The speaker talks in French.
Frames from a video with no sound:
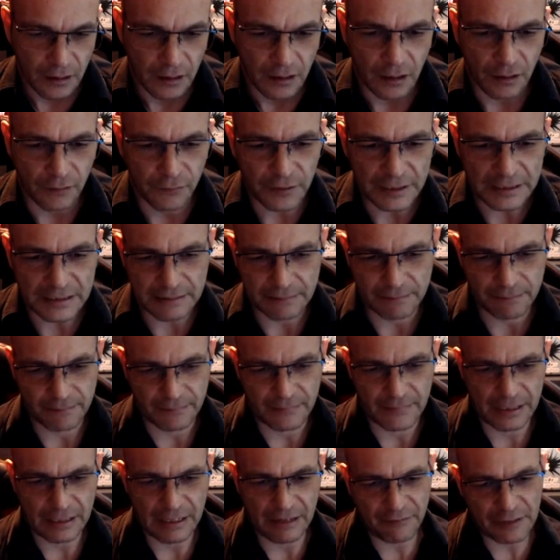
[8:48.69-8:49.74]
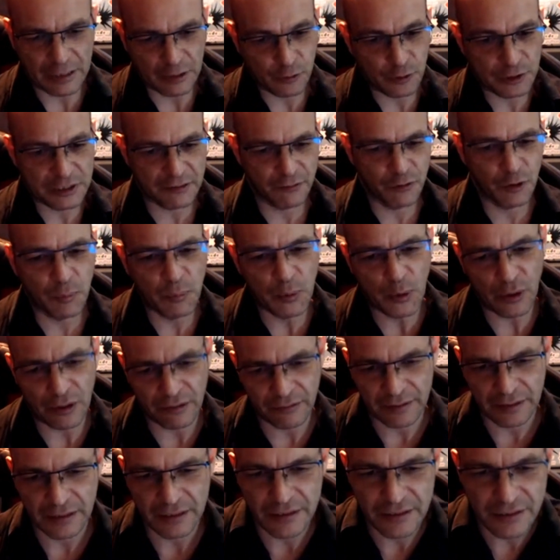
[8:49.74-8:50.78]
en fait, avec le développeur
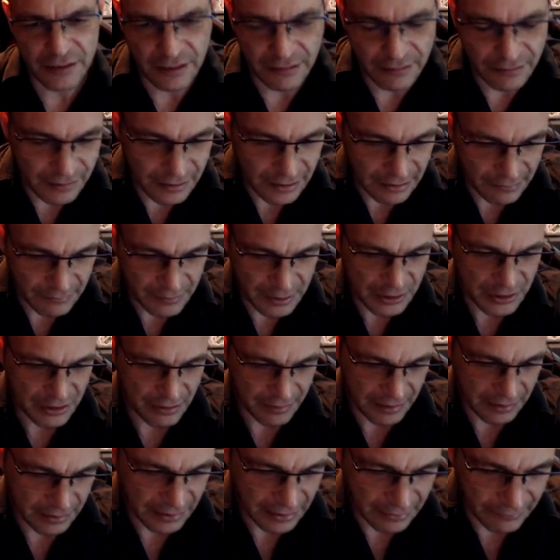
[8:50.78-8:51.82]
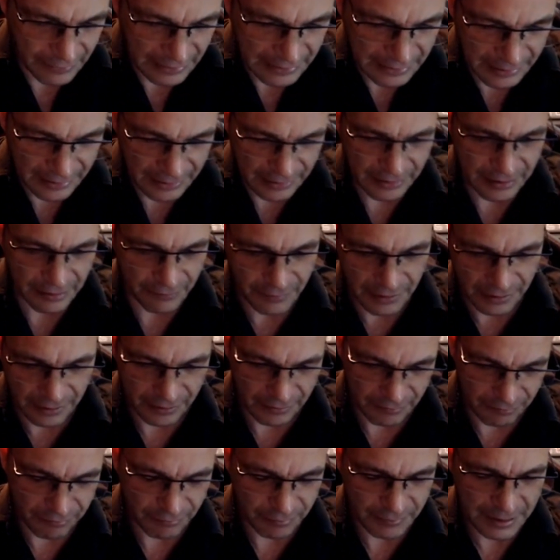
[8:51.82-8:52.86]
avec qui je t'avais dit que j'avais travaillé, il avait
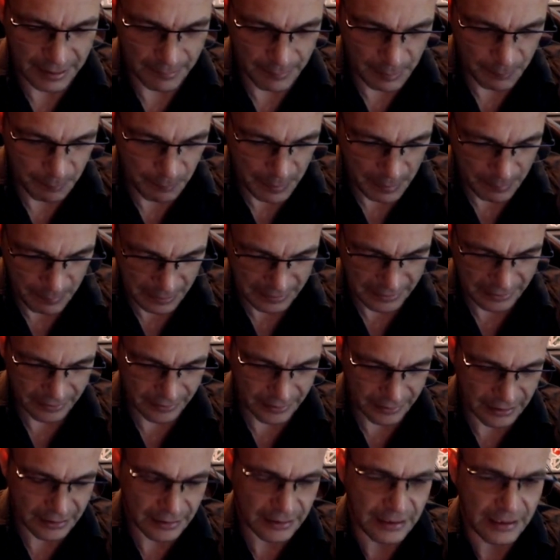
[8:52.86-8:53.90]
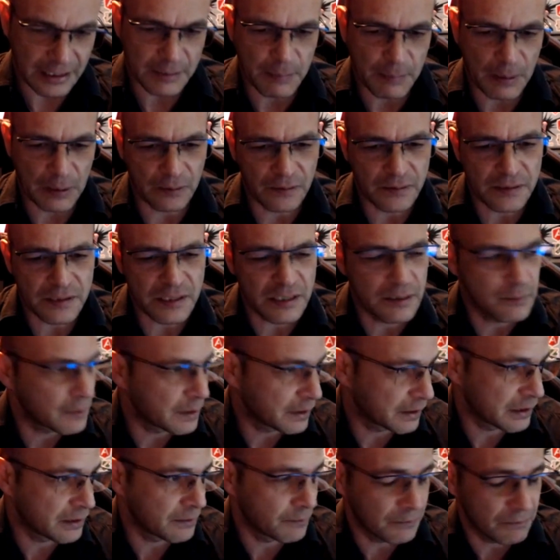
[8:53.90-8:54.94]
quand même pas mal d'années d'expérience,
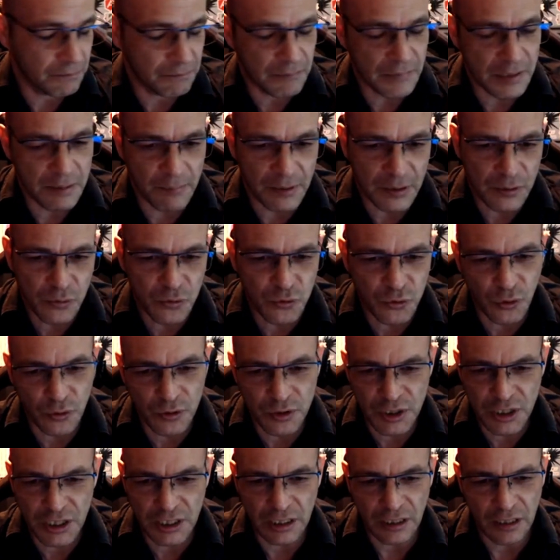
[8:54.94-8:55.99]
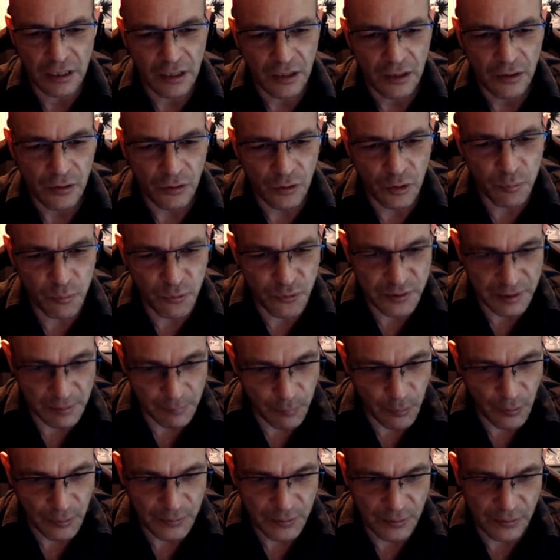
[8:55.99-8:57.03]
il m'a toujours dit le plus
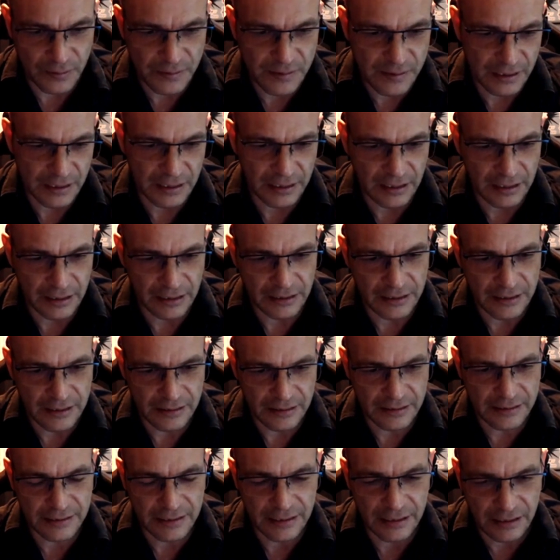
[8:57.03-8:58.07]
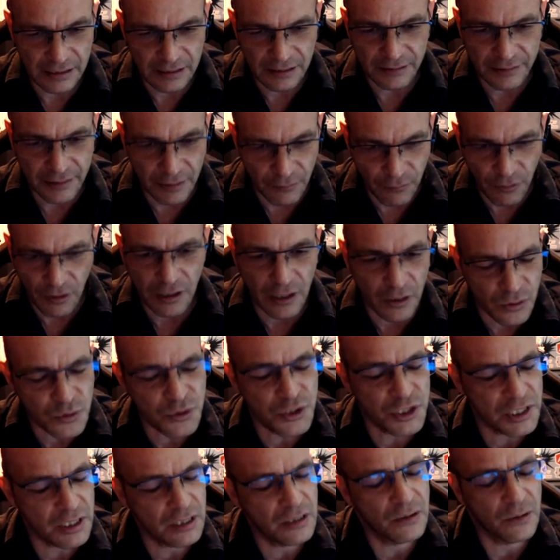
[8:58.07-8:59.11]
important c'est d'avoir la
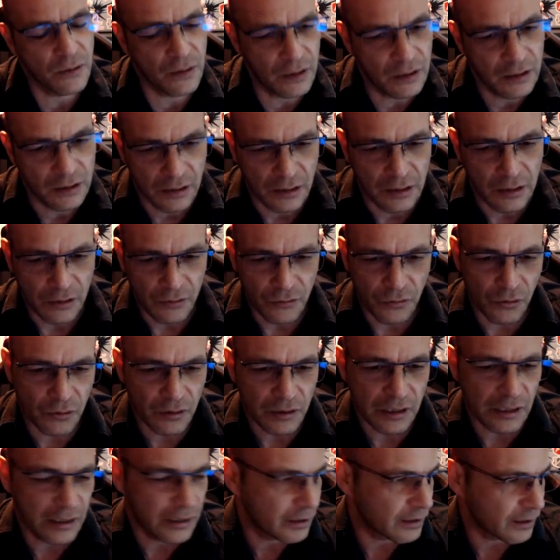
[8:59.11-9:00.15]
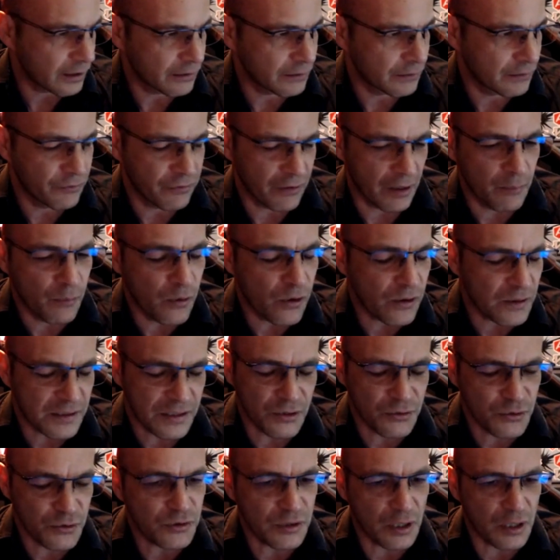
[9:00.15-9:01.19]
logique. Donc les, le framework
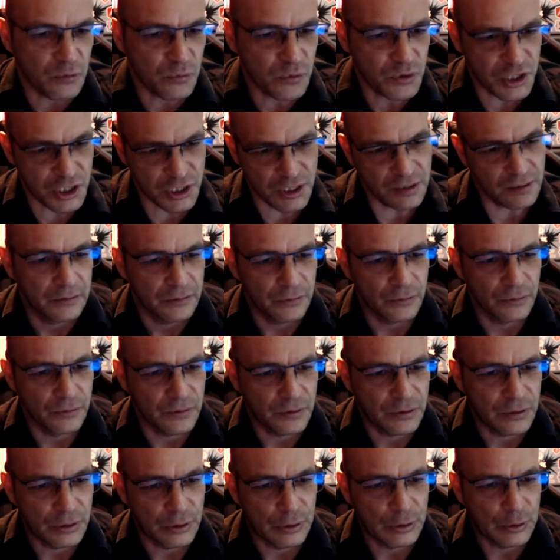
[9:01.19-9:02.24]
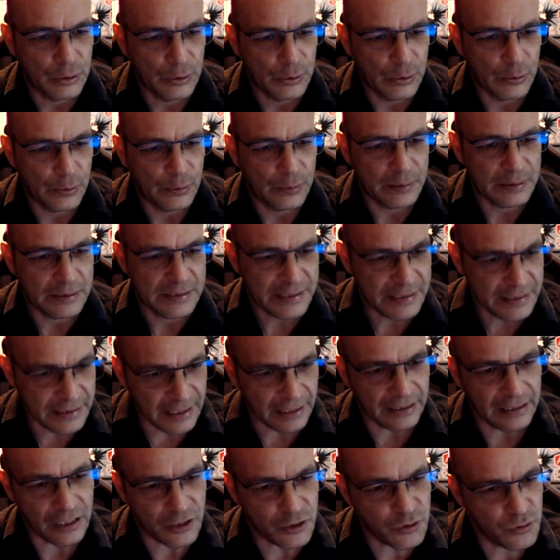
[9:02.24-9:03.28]
c'est juste un outil. Donc euh, si
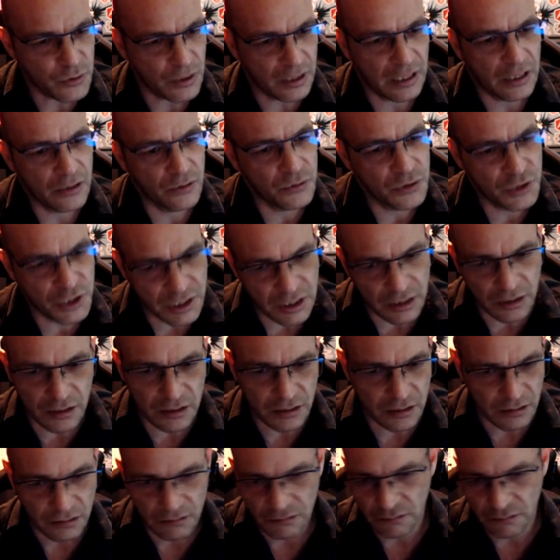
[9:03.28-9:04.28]
derrière tu as la logique,